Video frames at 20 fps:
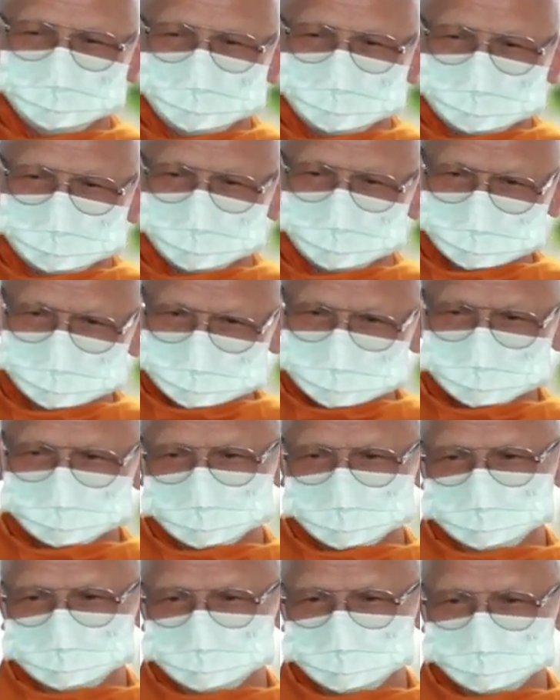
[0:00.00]
รู้ชัดอัน
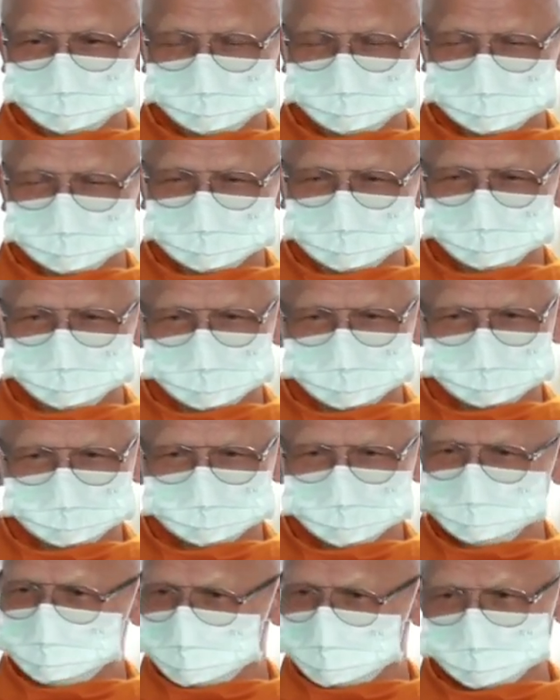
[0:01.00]
นี้มันจะเห็นว่าไม่
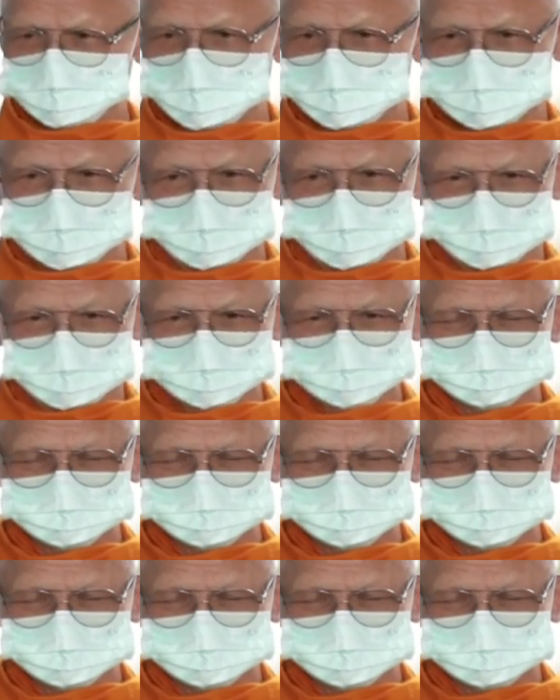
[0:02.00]
มีตัวเรานะ